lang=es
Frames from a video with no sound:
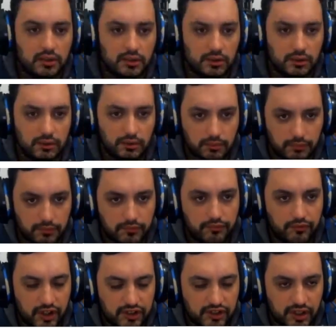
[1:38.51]
son
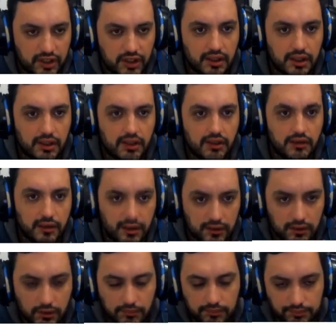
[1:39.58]
fallas que,
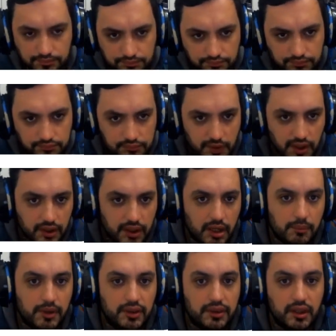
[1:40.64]
son
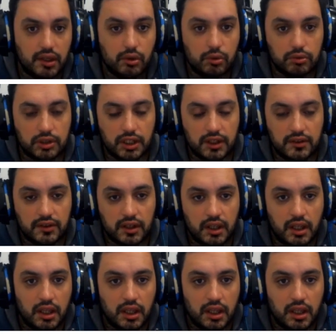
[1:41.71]
realmente útiles.